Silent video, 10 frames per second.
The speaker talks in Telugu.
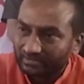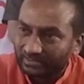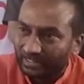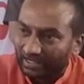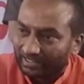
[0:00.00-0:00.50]

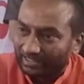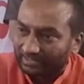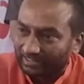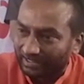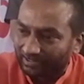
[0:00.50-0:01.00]
జిల్లా
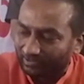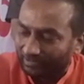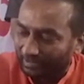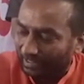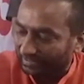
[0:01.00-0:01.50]
కలెక్టర్ గారు
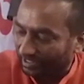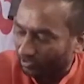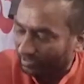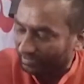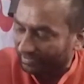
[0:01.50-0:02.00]
అందరూ
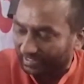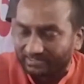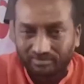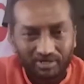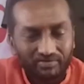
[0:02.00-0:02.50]
ఉన్నటువంటి
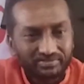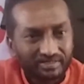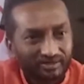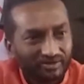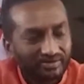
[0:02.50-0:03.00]
ఈ
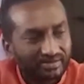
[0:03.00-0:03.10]
సమావేశంలో